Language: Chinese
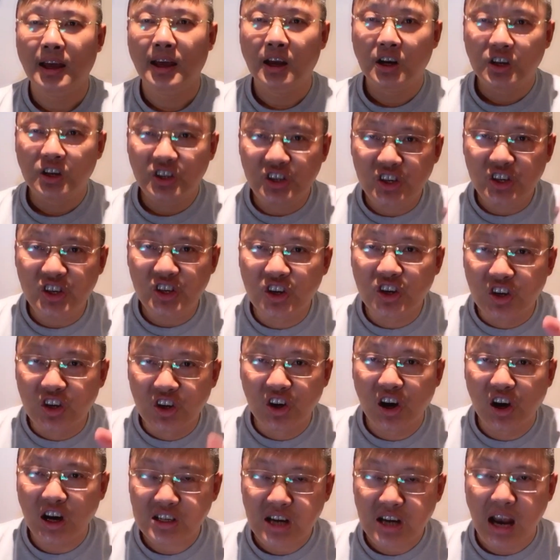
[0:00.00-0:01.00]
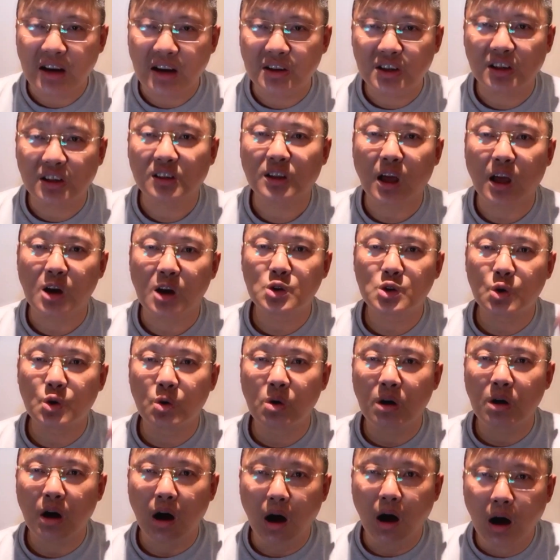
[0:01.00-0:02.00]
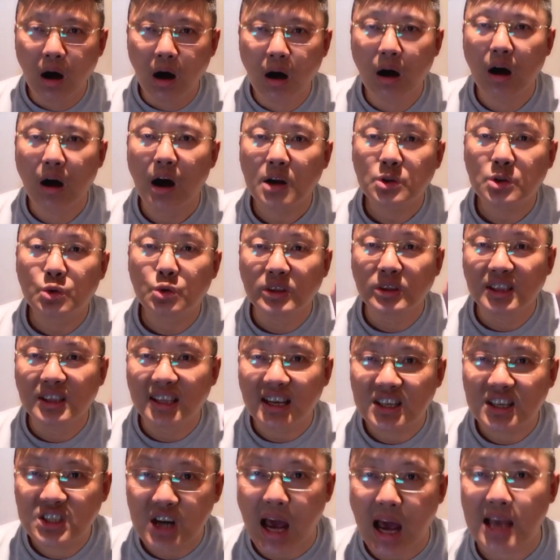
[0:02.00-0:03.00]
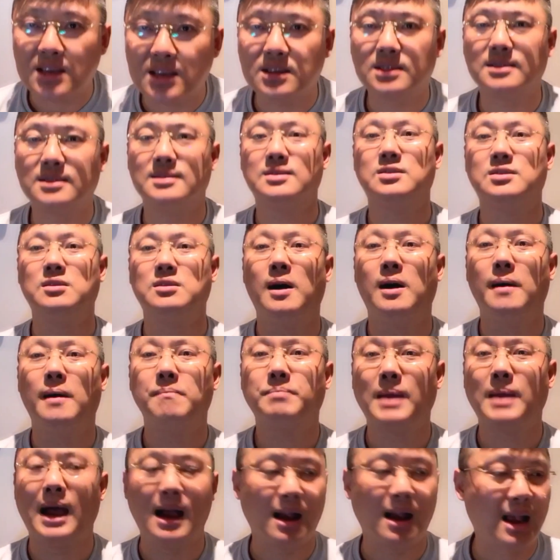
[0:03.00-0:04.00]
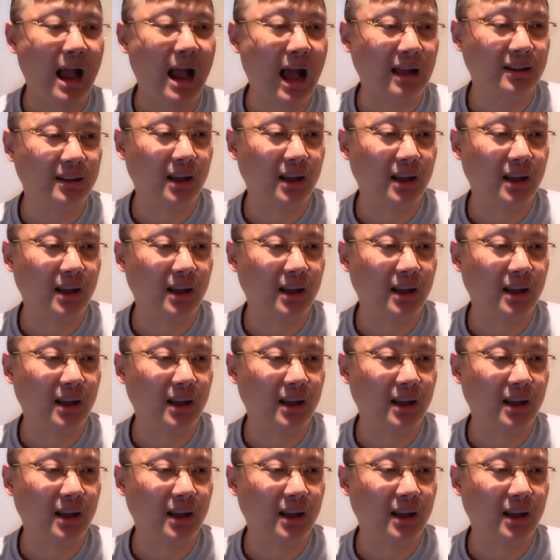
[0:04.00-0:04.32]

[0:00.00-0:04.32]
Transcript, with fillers: 日俄战争当中俄军的战死者啊。看